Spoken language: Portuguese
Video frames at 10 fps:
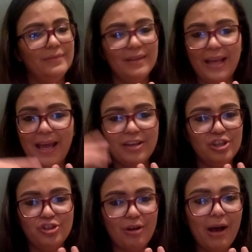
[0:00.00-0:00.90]
É, a
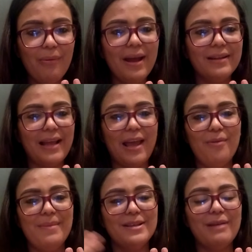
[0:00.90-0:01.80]
gente não aguenta, né?
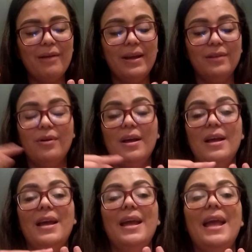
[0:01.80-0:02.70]
Eu mesmo não aguento
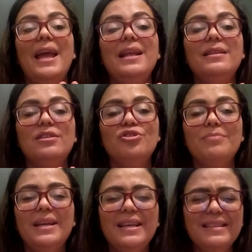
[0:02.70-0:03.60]
entre de
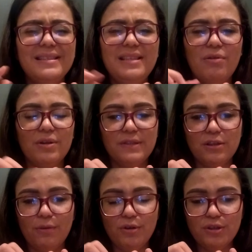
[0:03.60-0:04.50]
manhãzinha, quando você
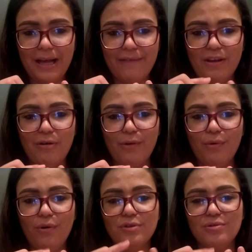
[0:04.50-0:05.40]
tomou seu café e o
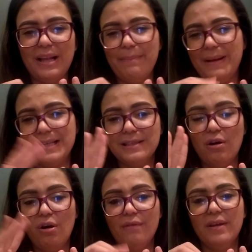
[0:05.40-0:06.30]
almoço, lá pelas
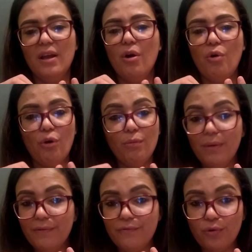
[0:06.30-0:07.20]
nove, coma
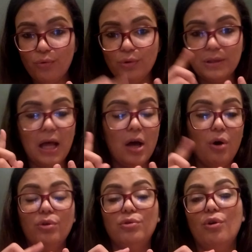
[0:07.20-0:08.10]
uma fruta
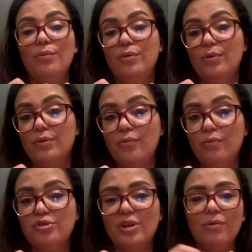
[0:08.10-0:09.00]
ou tome um
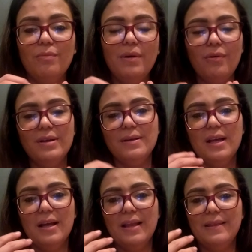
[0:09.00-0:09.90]
iogurte, alguma coisa
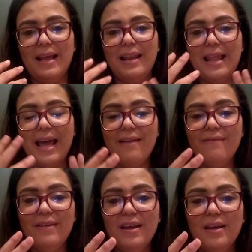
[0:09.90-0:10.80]
né,
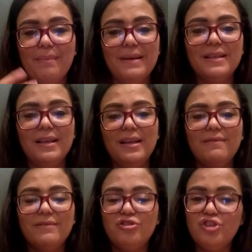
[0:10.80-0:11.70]
leve, mas
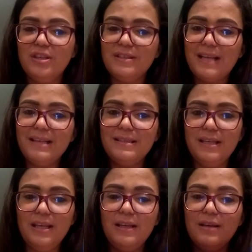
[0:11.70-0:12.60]
que te
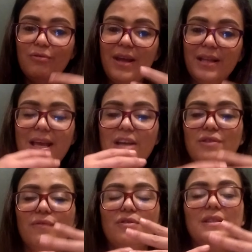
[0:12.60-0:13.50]
sacie,
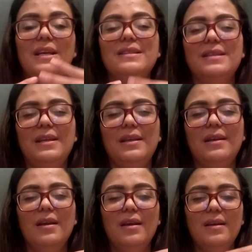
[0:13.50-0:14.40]
deixe você
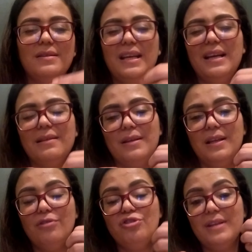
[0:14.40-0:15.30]
assim, sem,
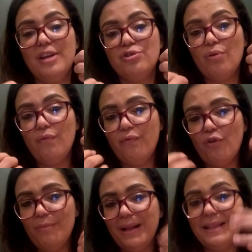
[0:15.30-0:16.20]
que não te deixe com
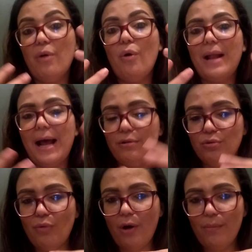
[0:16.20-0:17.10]
fome até o horário
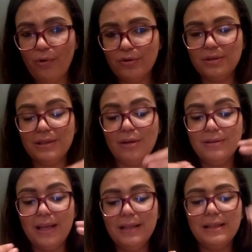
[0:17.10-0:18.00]
do almoço. Então
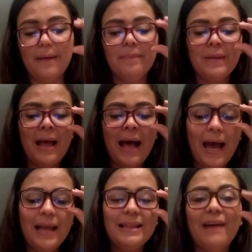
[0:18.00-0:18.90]
tem que ter.
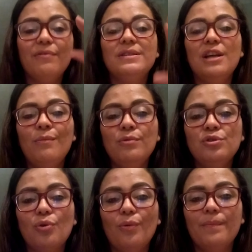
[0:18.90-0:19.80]
Aí tá, você
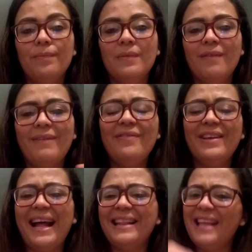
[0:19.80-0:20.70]
almoçou. Vai
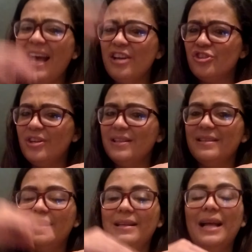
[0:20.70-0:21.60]
ficar até a
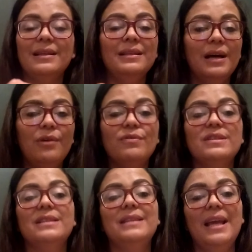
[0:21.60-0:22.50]
janta sem nada? Não,
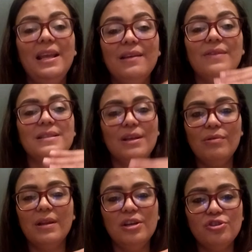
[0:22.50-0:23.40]
você tem que fazer
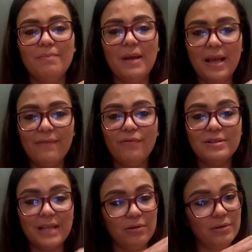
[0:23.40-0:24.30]
um lanche bem
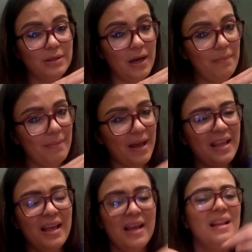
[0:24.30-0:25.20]
reforçado também.